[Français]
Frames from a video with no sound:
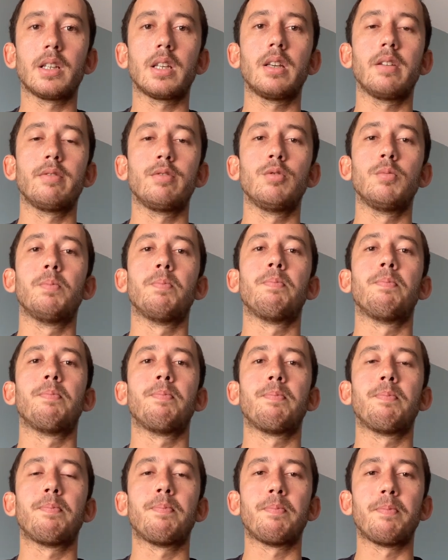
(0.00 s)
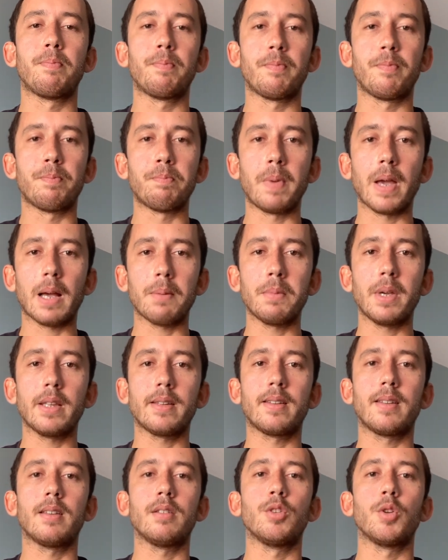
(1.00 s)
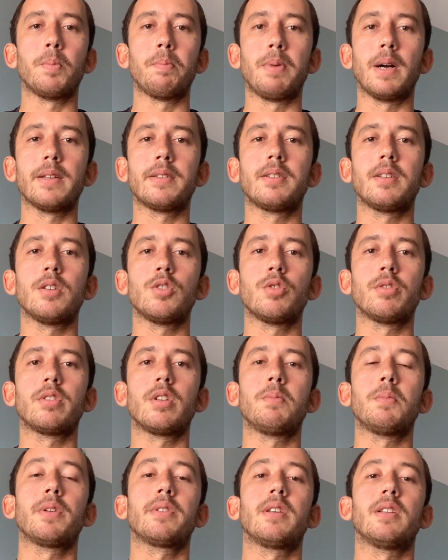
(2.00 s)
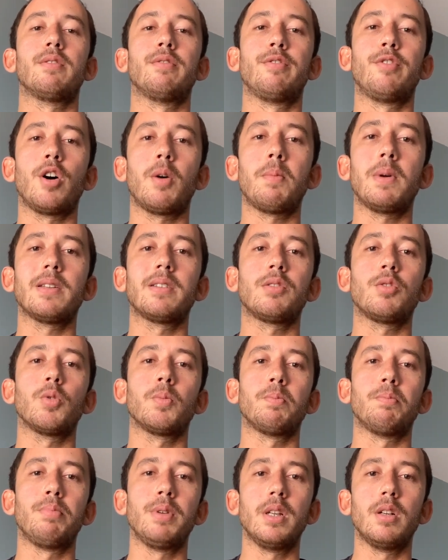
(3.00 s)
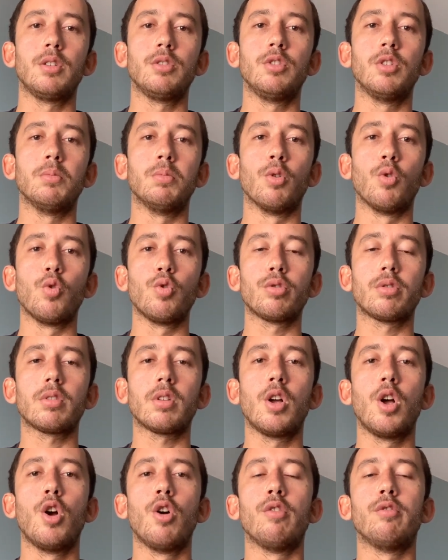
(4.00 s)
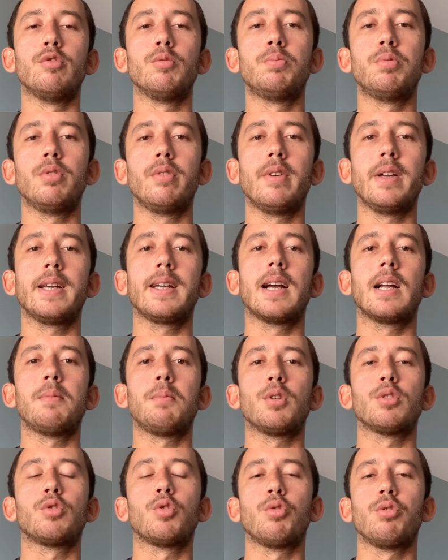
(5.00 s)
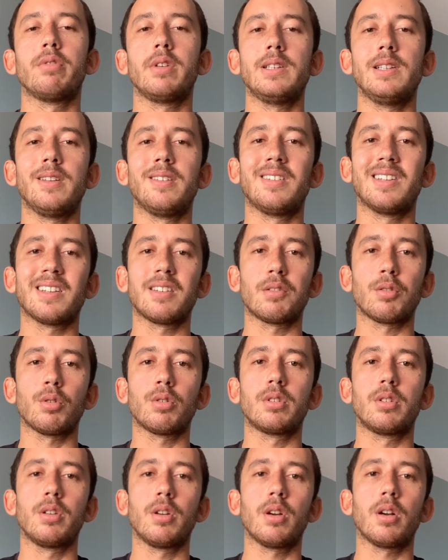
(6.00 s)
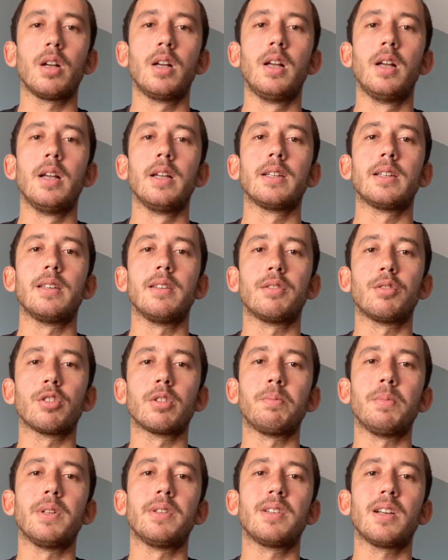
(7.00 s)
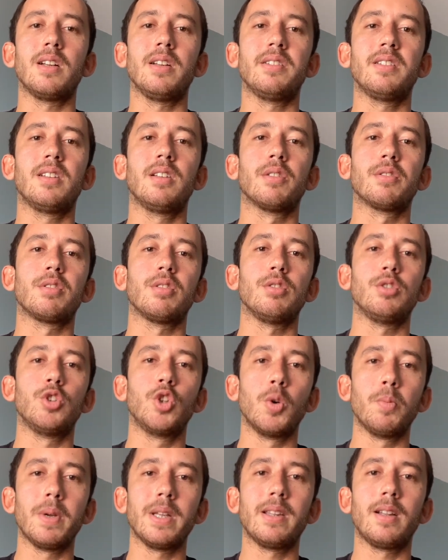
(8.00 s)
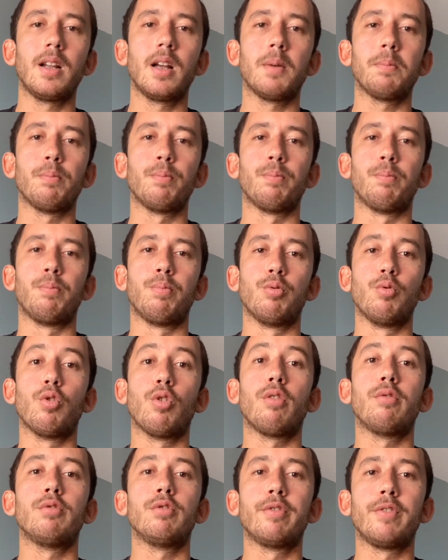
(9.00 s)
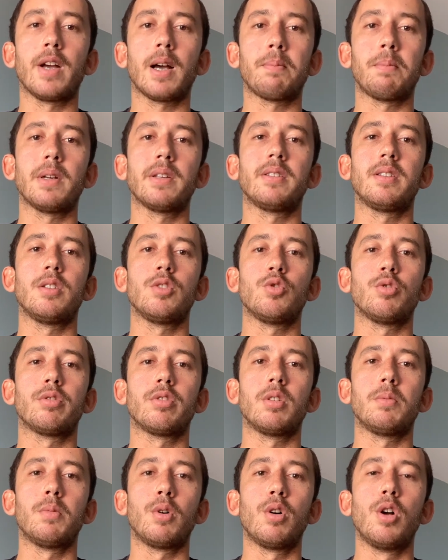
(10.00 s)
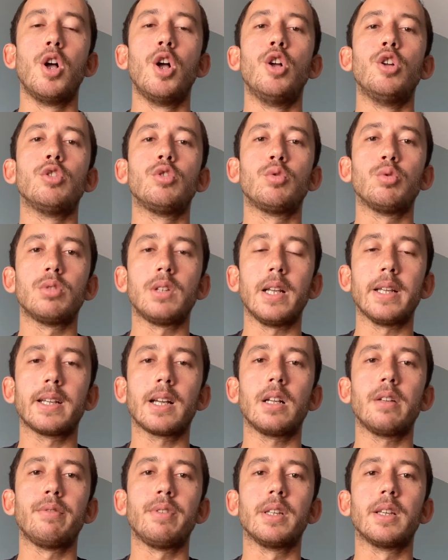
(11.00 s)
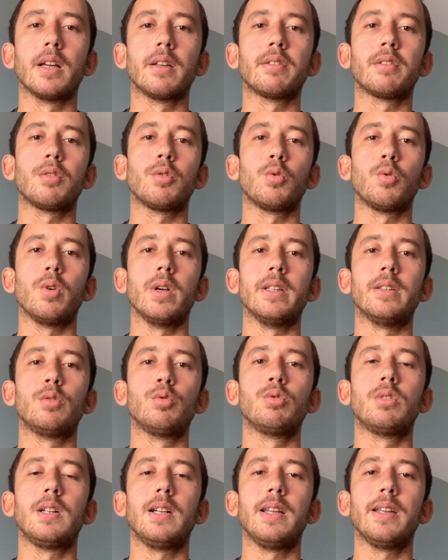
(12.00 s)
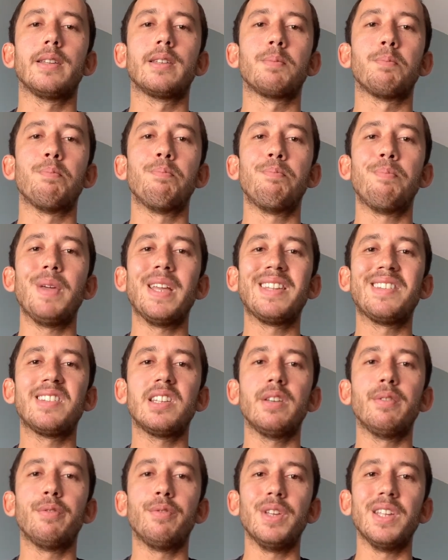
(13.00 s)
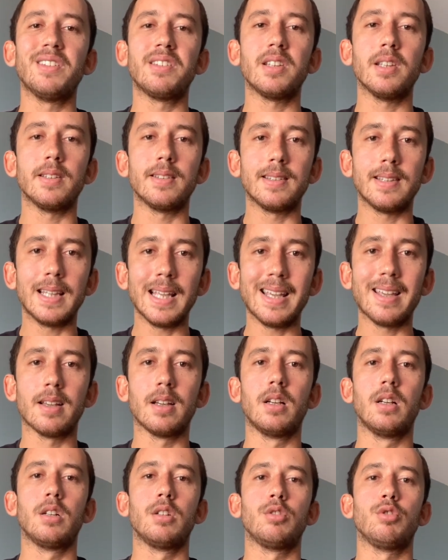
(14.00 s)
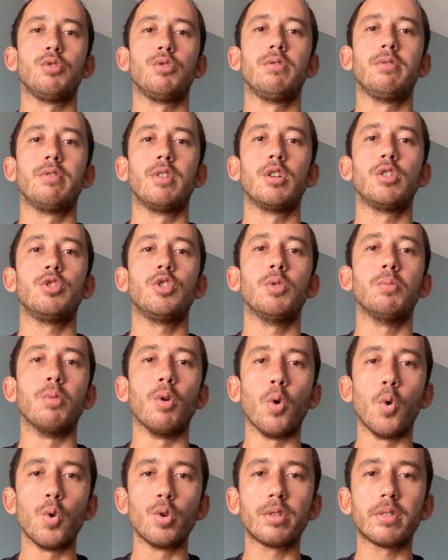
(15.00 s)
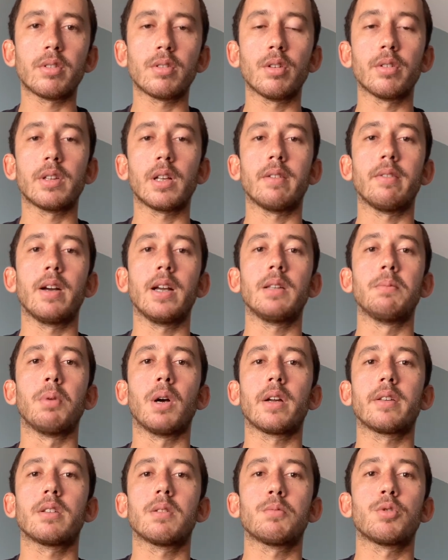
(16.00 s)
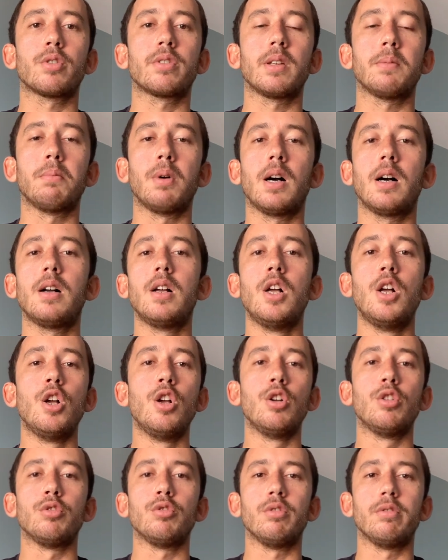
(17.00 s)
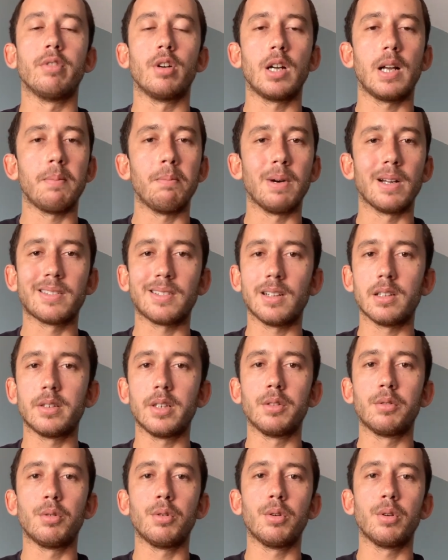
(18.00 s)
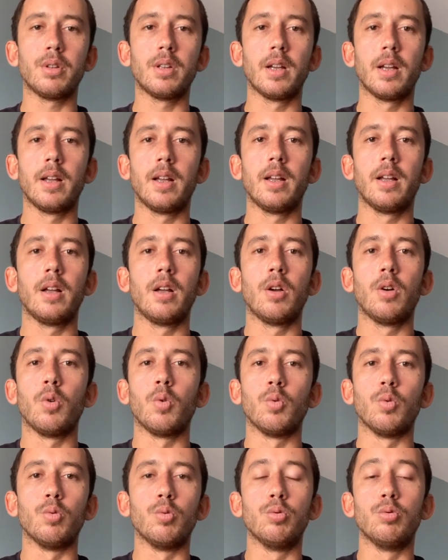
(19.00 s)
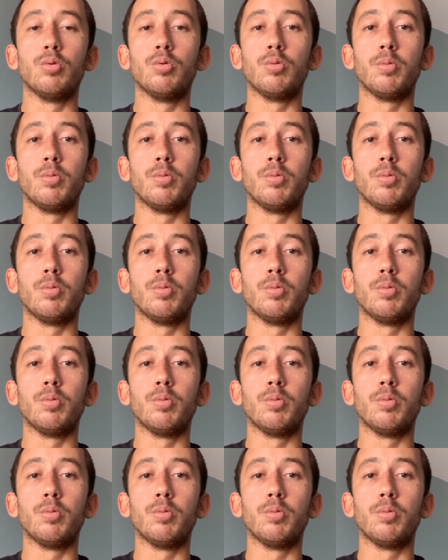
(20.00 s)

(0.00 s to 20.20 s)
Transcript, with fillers: qui vous permettent de passer justement cette formation pilote de brousse. Vous pouvez également trouver des instructeurs qui sont spécialisés dans ce domaine-là pour vous faire passer justement toutes les qualifications et toutes les spécificités du vol de brousse. Ça va être par exemple, je ne sais pas, du vol à basse altitude ou